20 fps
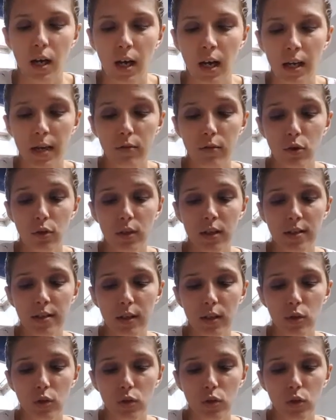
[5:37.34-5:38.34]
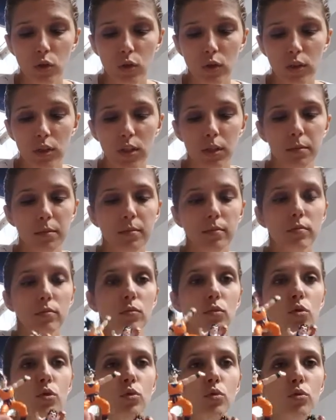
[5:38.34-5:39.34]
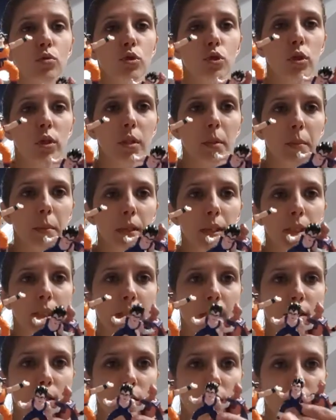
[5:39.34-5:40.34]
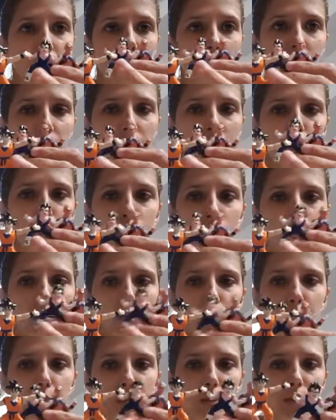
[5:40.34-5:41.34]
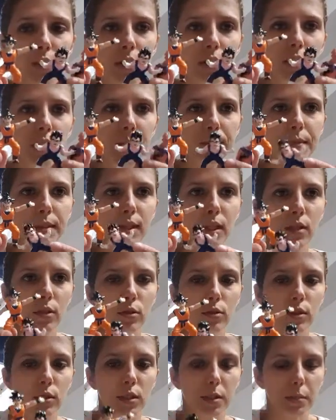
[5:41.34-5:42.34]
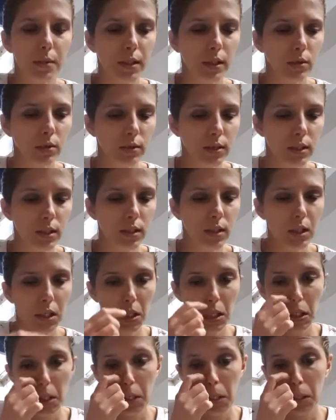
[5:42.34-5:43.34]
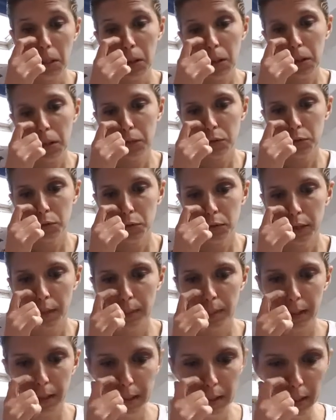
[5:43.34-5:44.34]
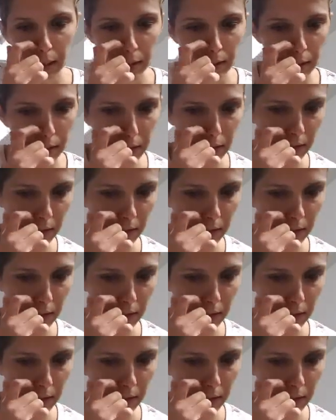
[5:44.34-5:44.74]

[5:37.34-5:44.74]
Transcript: Elle les vendait 50 centimes. Du coup, j'en ai pris 4. Il y en a, il y a le petit comme ça que j'ai pris aussi. J'en ai pris 4.